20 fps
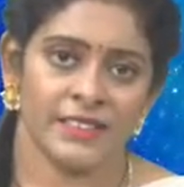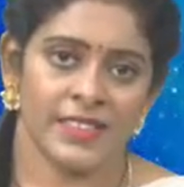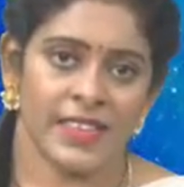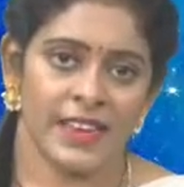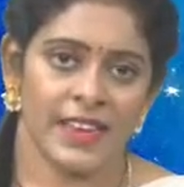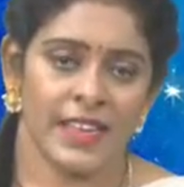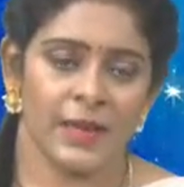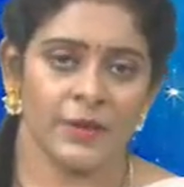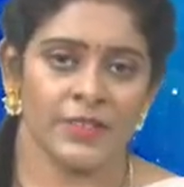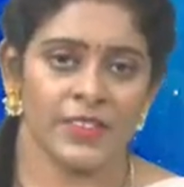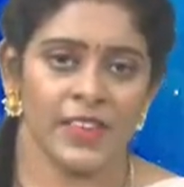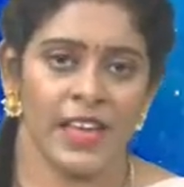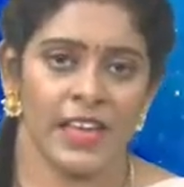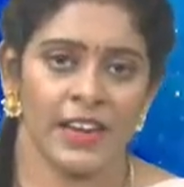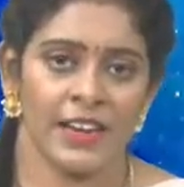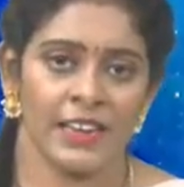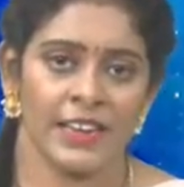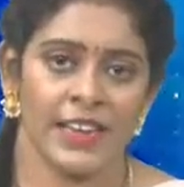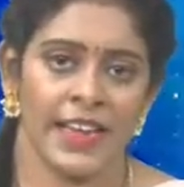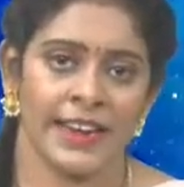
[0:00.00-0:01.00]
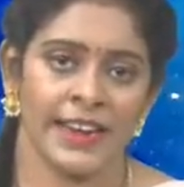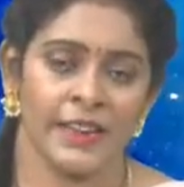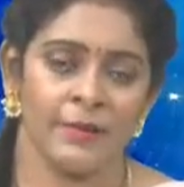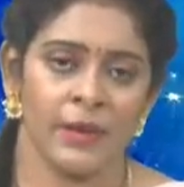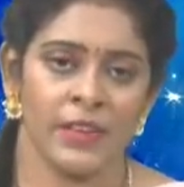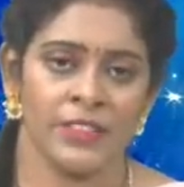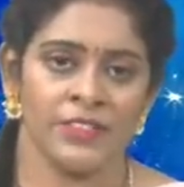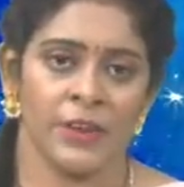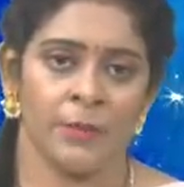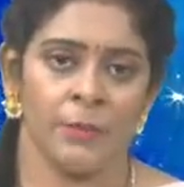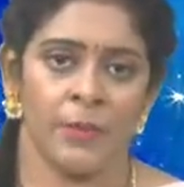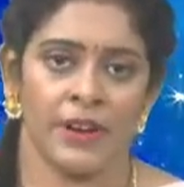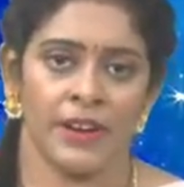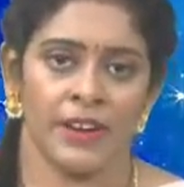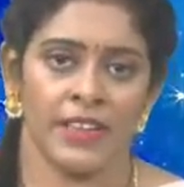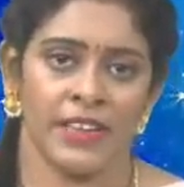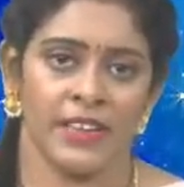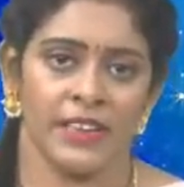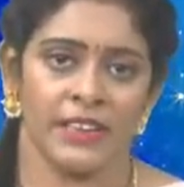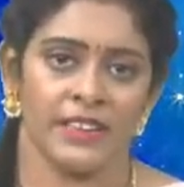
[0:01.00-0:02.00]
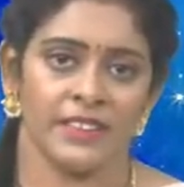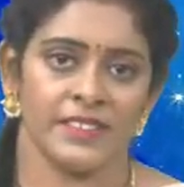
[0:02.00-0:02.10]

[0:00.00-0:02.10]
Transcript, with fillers: సరే శాలిని డేట్ ఆఫ్ బర్త్ చెప్పండి